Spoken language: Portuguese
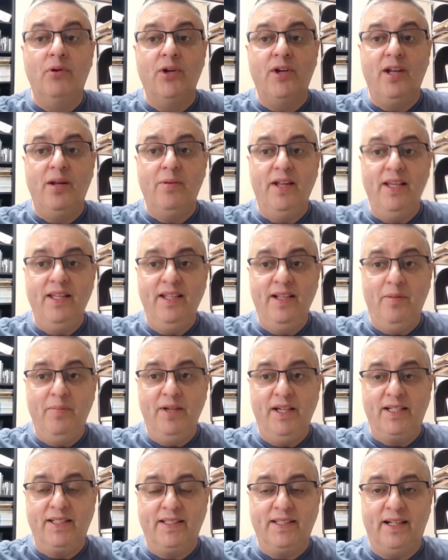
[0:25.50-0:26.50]
Programa Linha
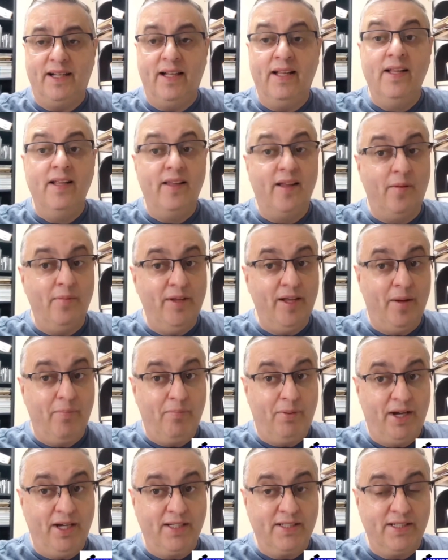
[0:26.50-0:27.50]
Aberta, na minha
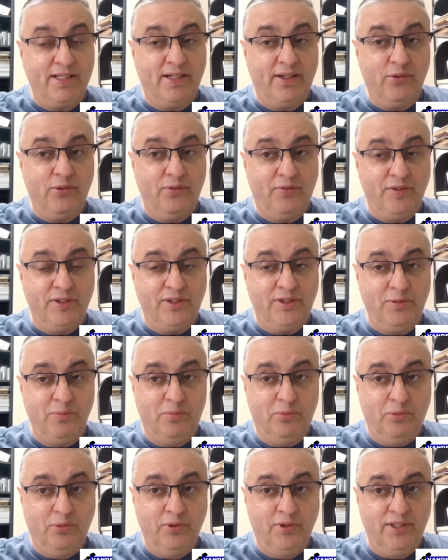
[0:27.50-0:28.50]
página do
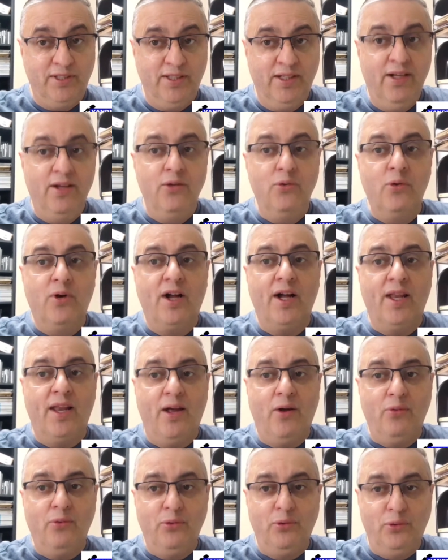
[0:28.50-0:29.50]
Facebook, no
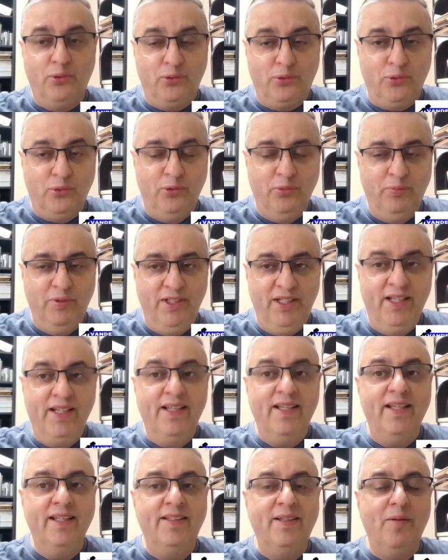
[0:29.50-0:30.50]
canal do YouTube
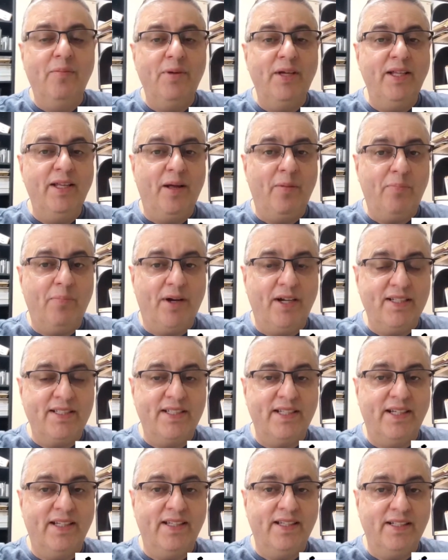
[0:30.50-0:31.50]
e também na
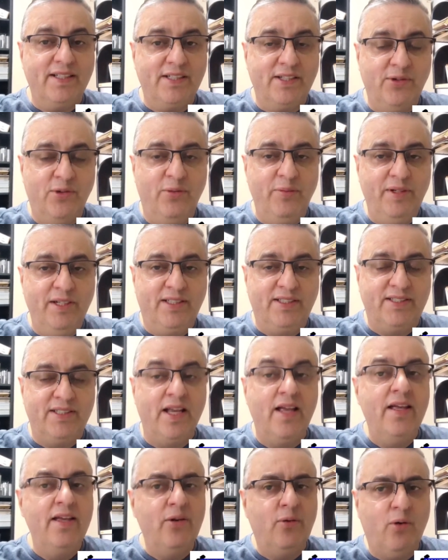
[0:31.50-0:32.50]
página da Giromix.
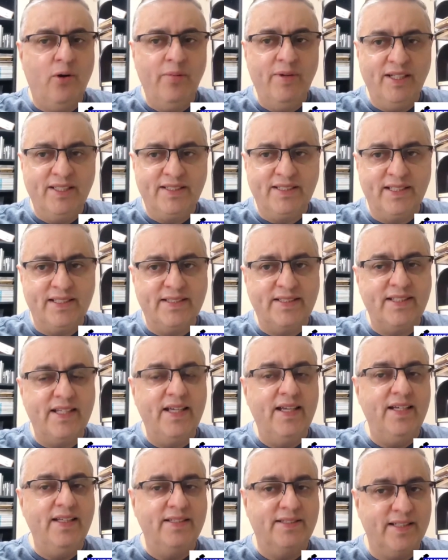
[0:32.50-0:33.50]
E começa às
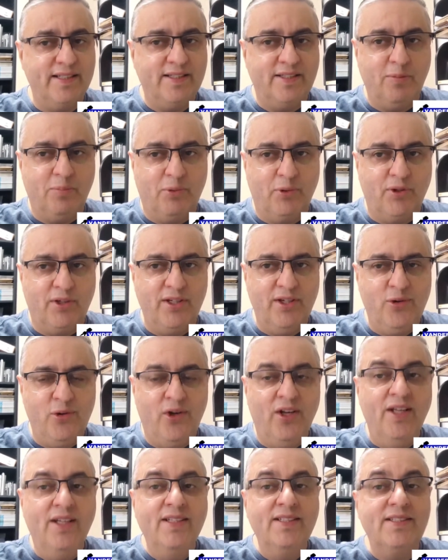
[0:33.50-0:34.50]
seis, seis e pouquinho,
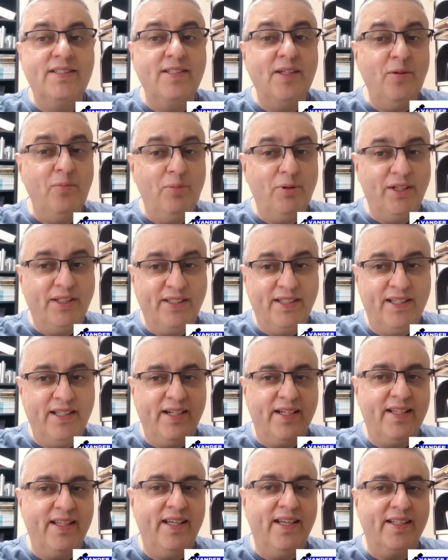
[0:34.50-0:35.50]
sempre tem
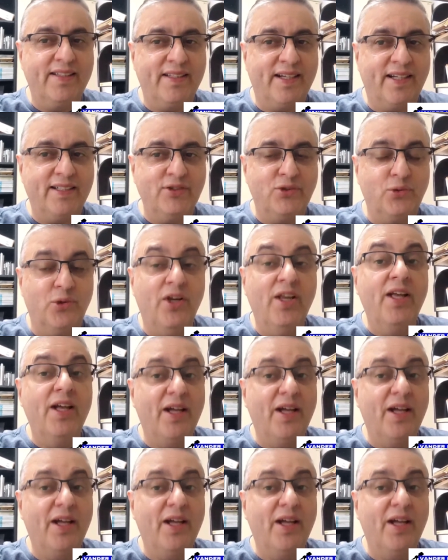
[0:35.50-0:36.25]
aquele atraso